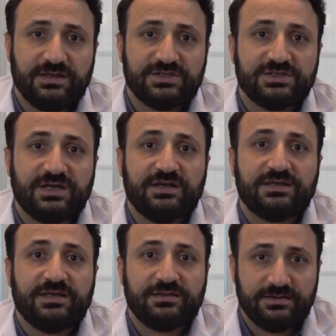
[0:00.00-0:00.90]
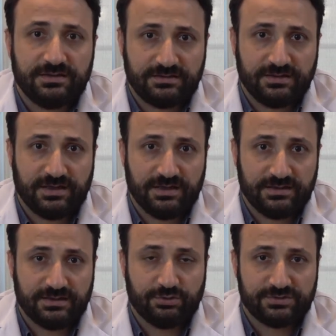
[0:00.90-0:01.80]
aşırı hareketlilikle
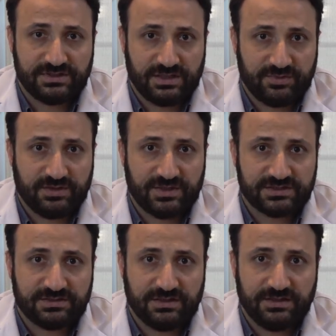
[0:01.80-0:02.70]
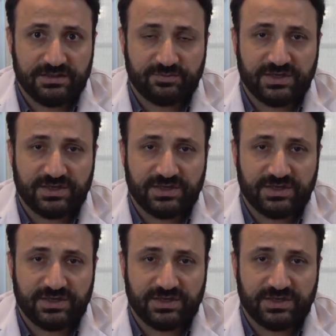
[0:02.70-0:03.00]
aileye göstermeye başlarlar.